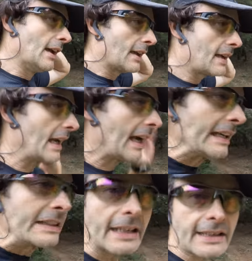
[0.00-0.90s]
que la
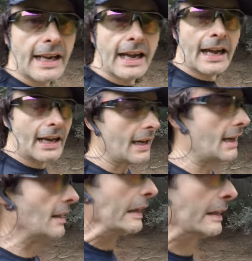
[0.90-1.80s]
gente
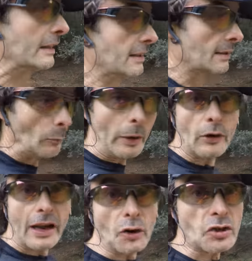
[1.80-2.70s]
tenga bueno,
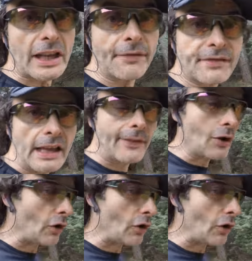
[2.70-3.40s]
la constancia de lo